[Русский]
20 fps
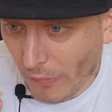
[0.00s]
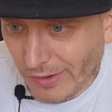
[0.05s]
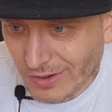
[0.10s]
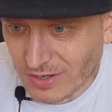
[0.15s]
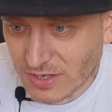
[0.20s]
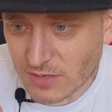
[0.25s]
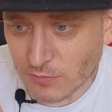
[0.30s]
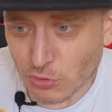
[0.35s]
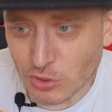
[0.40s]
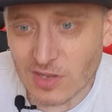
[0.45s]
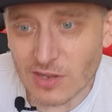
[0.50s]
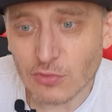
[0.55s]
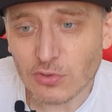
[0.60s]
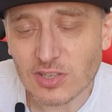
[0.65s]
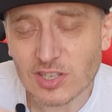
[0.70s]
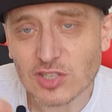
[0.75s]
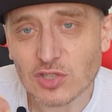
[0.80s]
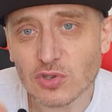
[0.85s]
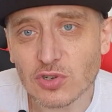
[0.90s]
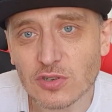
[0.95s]
как будто
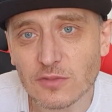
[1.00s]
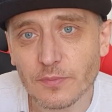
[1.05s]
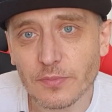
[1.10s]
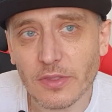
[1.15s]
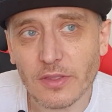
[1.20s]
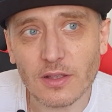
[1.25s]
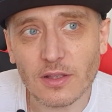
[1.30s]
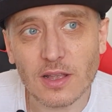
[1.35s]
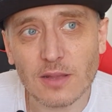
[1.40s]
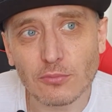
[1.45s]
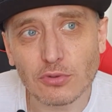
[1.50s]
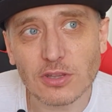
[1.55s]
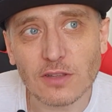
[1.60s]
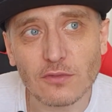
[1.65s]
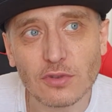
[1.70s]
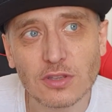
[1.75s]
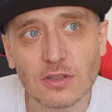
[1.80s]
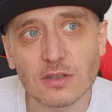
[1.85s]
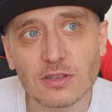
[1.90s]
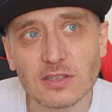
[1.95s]
какой-то сор, как будто
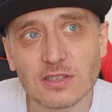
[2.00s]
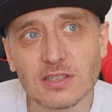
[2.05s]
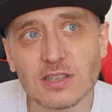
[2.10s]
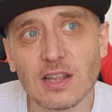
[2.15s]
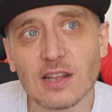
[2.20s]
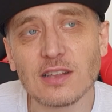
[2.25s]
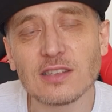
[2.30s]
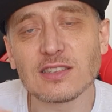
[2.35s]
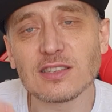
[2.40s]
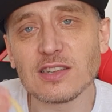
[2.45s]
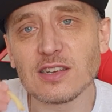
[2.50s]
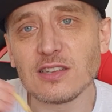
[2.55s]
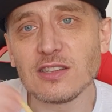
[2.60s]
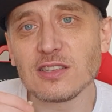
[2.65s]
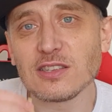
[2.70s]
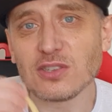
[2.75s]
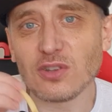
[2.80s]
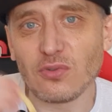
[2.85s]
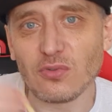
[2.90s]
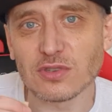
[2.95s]
вот э, сделали сырный
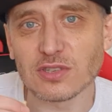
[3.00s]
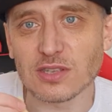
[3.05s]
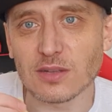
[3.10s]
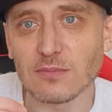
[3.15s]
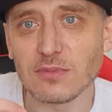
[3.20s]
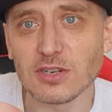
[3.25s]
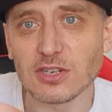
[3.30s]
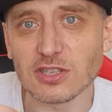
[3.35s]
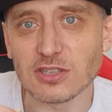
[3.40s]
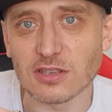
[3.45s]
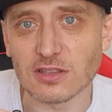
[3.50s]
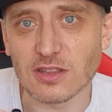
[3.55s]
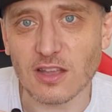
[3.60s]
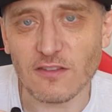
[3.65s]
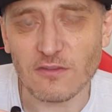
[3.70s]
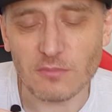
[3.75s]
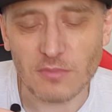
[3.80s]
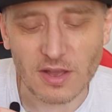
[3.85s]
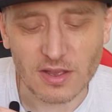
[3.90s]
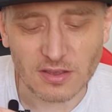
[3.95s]
соус обычный, да,
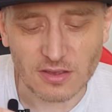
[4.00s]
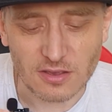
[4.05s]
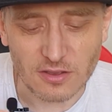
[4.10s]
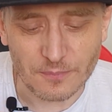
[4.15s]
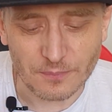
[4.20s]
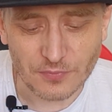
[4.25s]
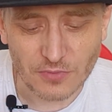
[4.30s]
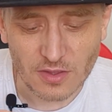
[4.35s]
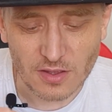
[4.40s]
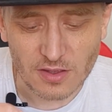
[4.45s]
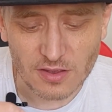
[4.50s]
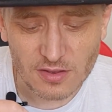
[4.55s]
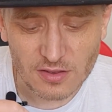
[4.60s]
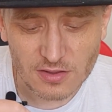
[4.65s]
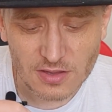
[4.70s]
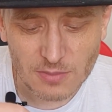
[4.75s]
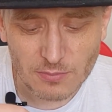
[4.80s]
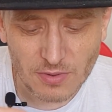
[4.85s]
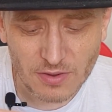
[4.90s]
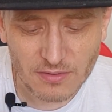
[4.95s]
в маке, и
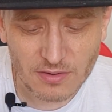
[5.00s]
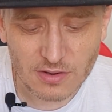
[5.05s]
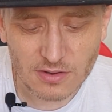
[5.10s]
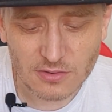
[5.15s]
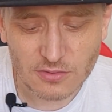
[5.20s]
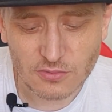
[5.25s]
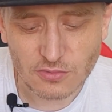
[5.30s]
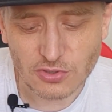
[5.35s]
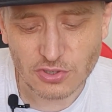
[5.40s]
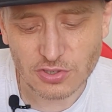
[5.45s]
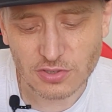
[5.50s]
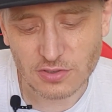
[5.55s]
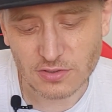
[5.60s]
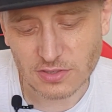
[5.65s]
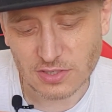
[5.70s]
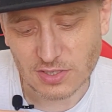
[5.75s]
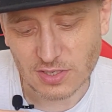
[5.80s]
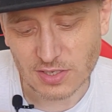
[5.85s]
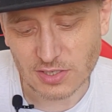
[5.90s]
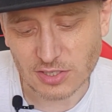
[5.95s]
добавили
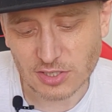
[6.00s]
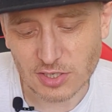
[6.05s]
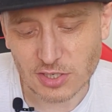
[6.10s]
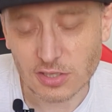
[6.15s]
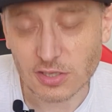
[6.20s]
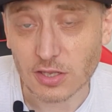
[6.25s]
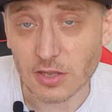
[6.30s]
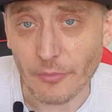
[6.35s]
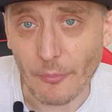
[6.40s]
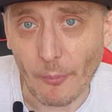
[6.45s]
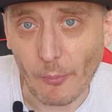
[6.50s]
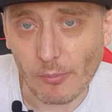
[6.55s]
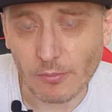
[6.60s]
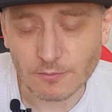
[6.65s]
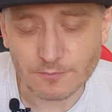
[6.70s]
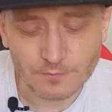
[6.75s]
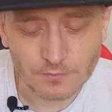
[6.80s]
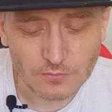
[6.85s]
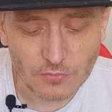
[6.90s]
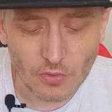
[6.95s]
кучу остроты.
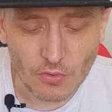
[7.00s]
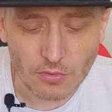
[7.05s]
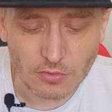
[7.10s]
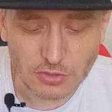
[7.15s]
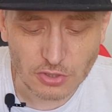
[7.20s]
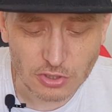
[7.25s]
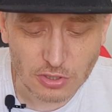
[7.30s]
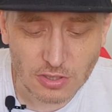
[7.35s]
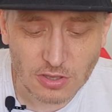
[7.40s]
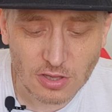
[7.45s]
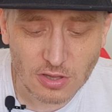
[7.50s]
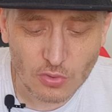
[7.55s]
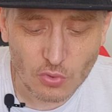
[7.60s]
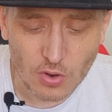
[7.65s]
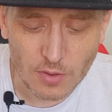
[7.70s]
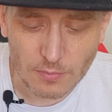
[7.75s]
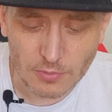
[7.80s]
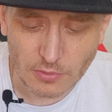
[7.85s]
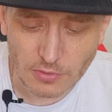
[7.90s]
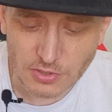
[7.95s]
Вот что-то
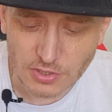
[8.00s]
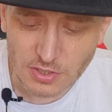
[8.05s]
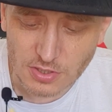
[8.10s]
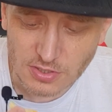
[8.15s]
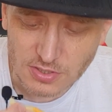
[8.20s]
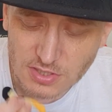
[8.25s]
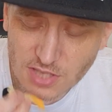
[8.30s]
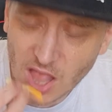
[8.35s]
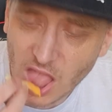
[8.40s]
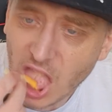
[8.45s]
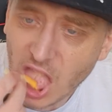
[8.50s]
такое получилось.